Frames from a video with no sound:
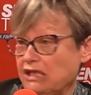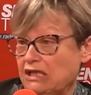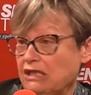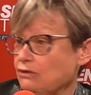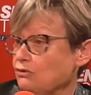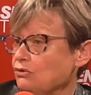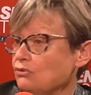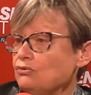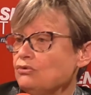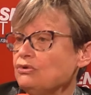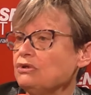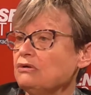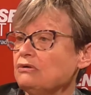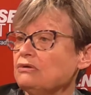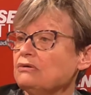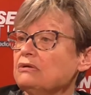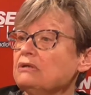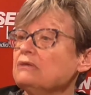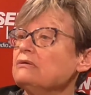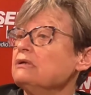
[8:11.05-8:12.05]
Et donc
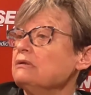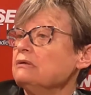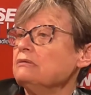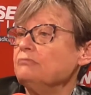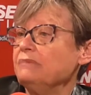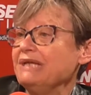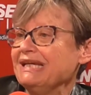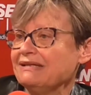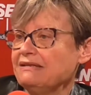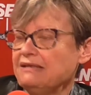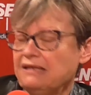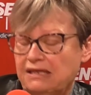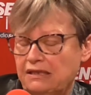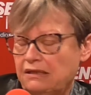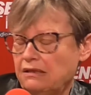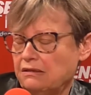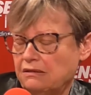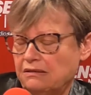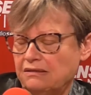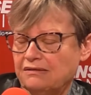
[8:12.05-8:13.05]
bernet
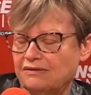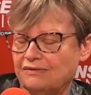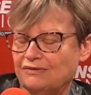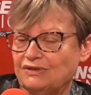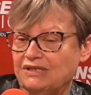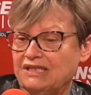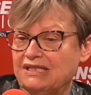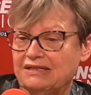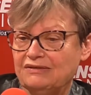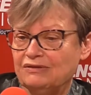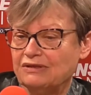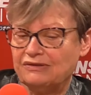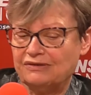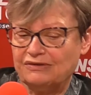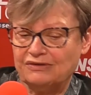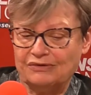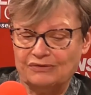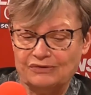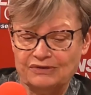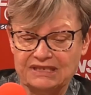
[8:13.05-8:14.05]
Bernay en est
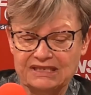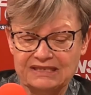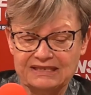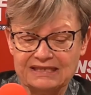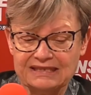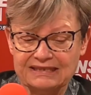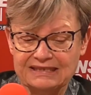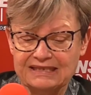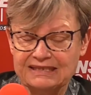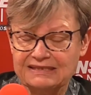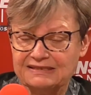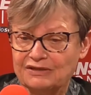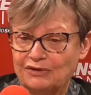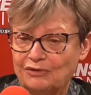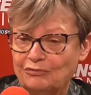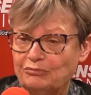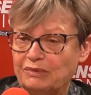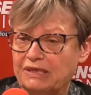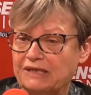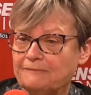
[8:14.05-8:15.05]
en est un
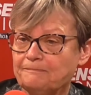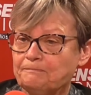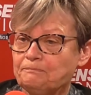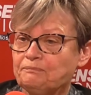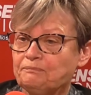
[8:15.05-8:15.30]
exemple.